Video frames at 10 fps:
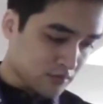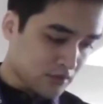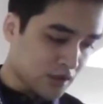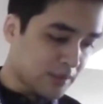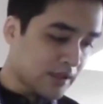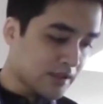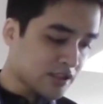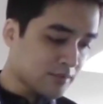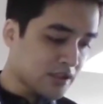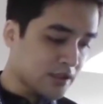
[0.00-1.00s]
Ibig lang
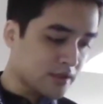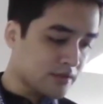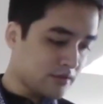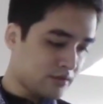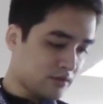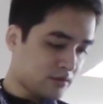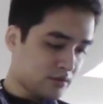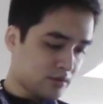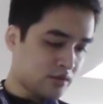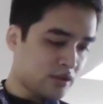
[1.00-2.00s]
sabihin,
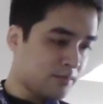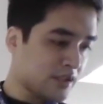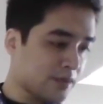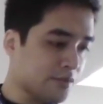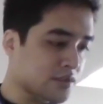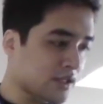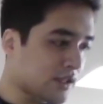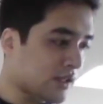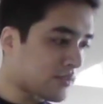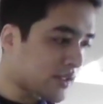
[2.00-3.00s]
hindi pa tapos ang
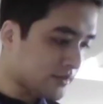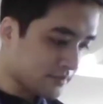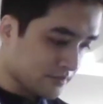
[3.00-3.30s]
laban.